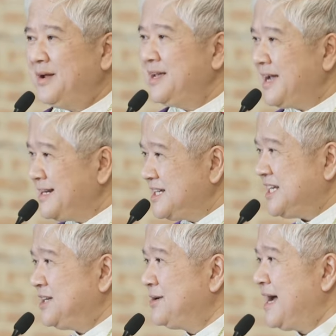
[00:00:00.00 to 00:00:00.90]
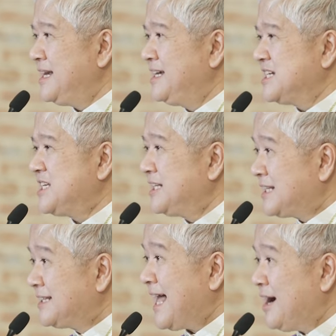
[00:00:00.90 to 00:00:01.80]
Kung ikaw'y nagsinungaling kasi
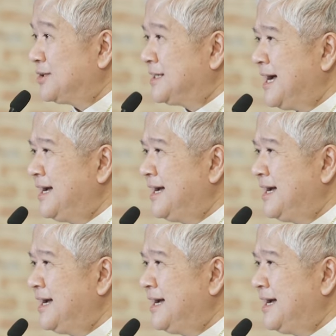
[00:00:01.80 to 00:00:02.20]
natatakot